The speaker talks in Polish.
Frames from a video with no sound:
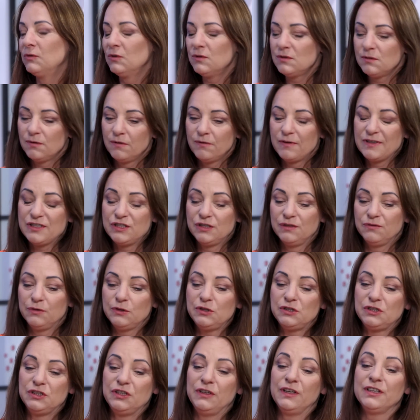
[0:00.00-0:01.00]
mnóstwo
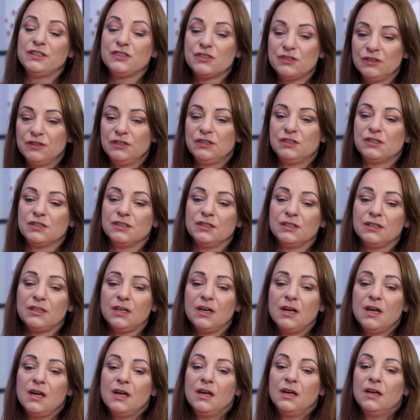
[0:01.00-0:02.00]
właściwości
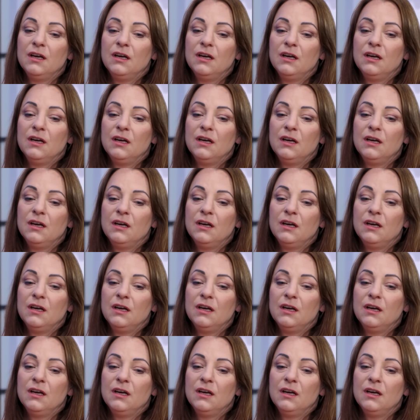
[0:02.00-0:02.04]
leczniczych.